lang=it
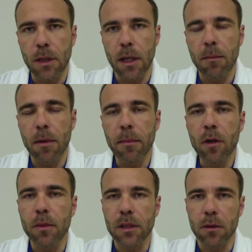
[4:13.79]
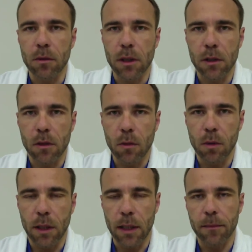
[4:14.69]
il bambino mi sento di
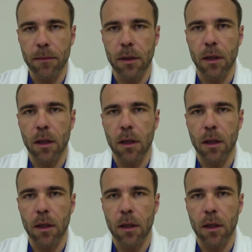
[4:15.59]
escludere